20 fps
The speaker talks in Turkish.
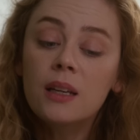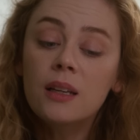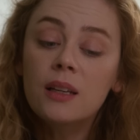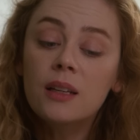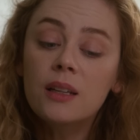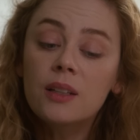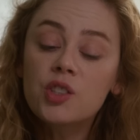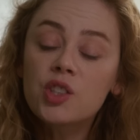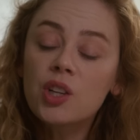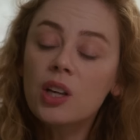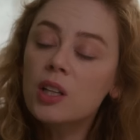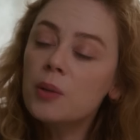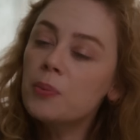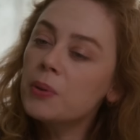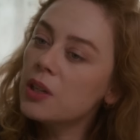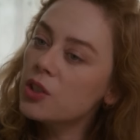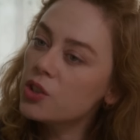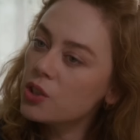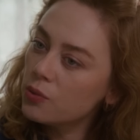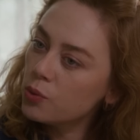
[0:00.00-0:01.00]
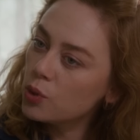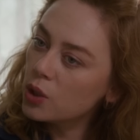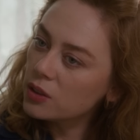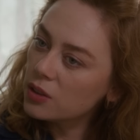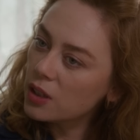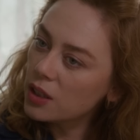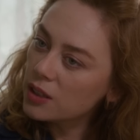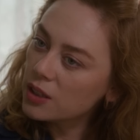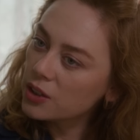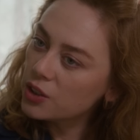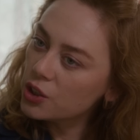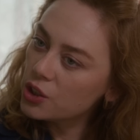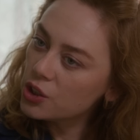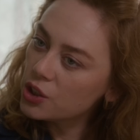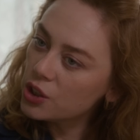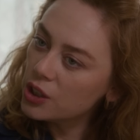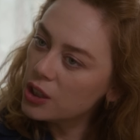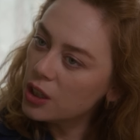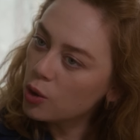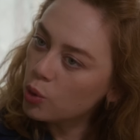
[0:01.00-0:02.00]
Ee, Çağla birkaç avukat
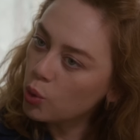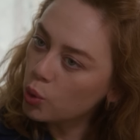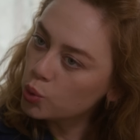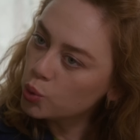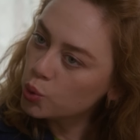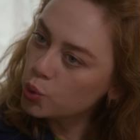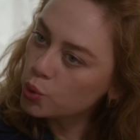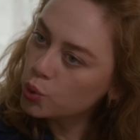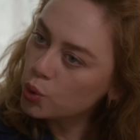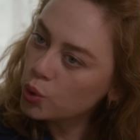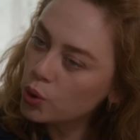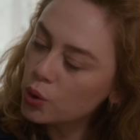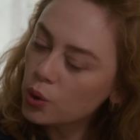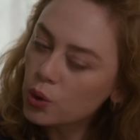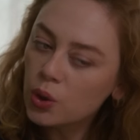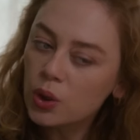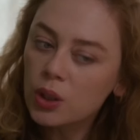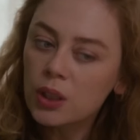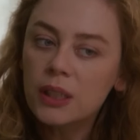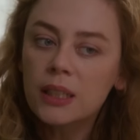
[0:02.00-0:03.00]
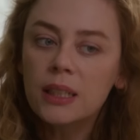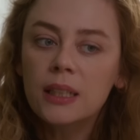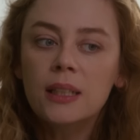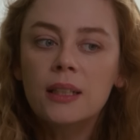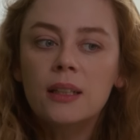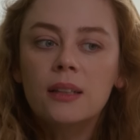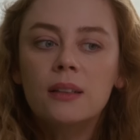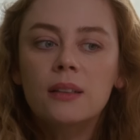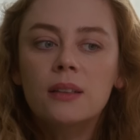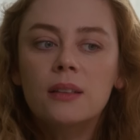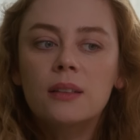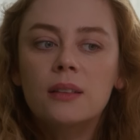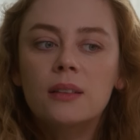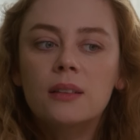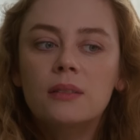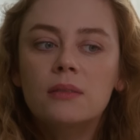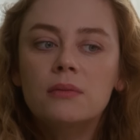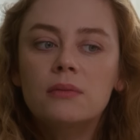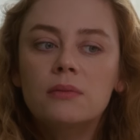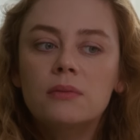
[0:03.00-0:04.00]
arkadaşıyla konuştu.
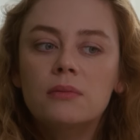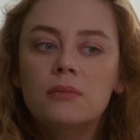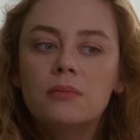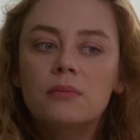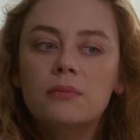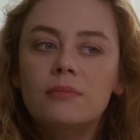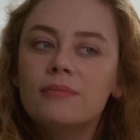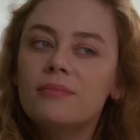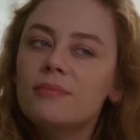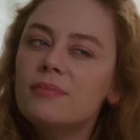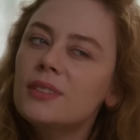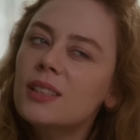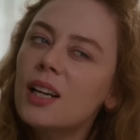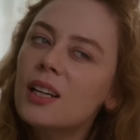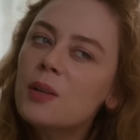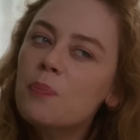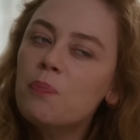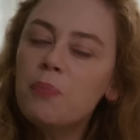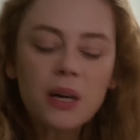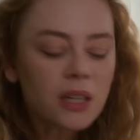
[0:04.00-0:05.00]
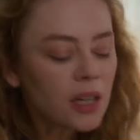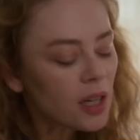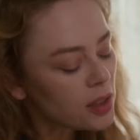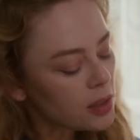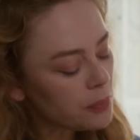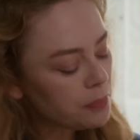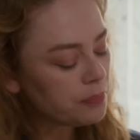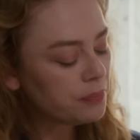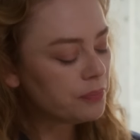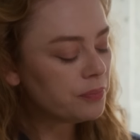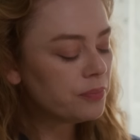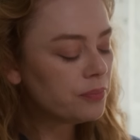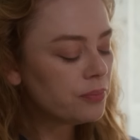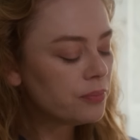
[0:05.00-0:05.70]
Ee, yani bakalım.